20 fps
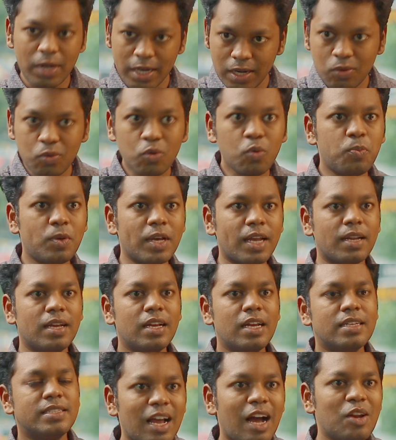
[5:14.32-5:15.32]
அவர் என்னை கூப்பிட்டார்
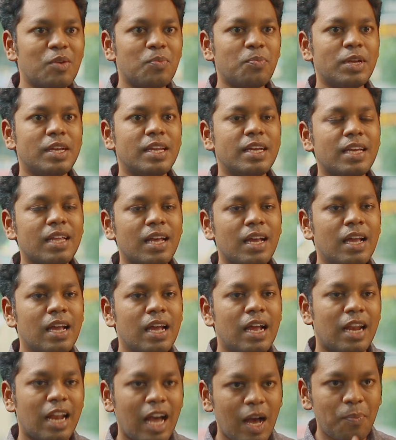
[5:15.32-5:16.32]
நானும் போய் நிற்கிறேன்
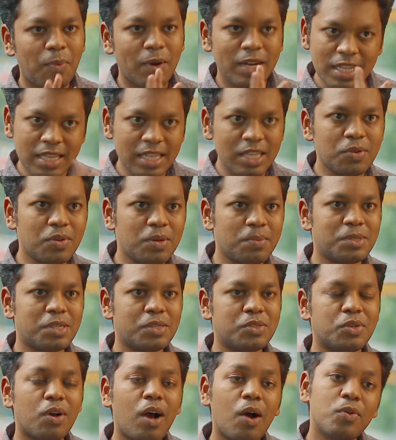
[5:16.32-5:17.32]
நான் பண்ணது இருபது
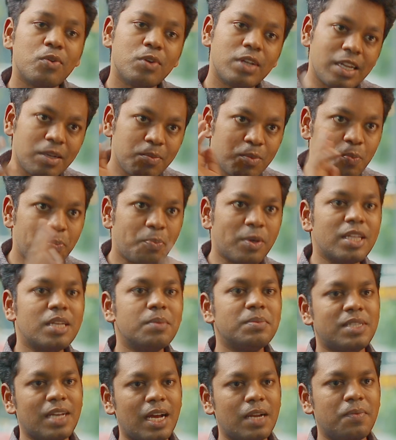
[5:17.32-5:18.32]
நிமிஷம் ஷோ அவர் முப்பது
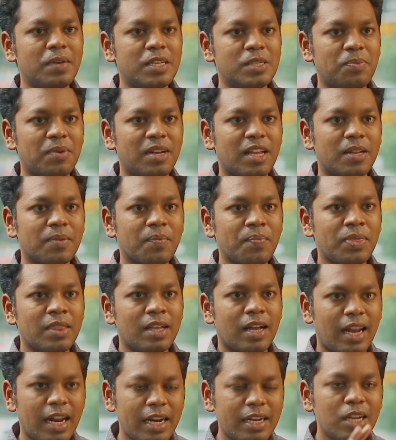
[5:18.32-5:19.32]
நிமிஷம் அட்வைஸ் பண்ணார்
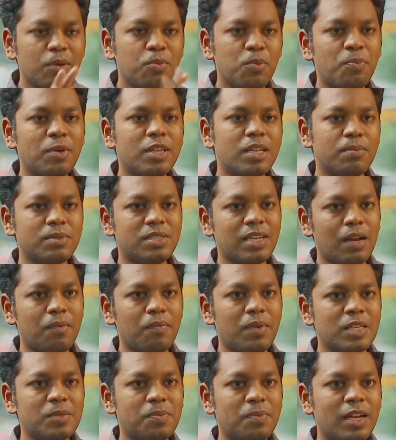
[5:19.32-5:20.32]
கரெக்டாக முப்பது நிமிஷம்
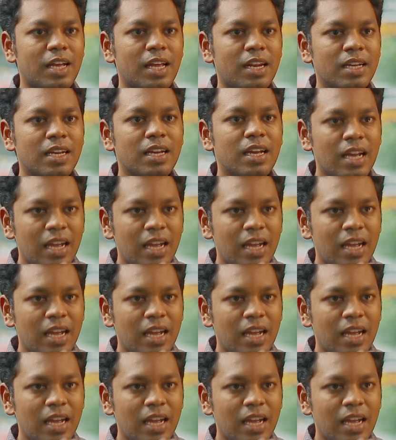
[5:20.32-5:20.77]
அட்வைஸ் பண்ணார்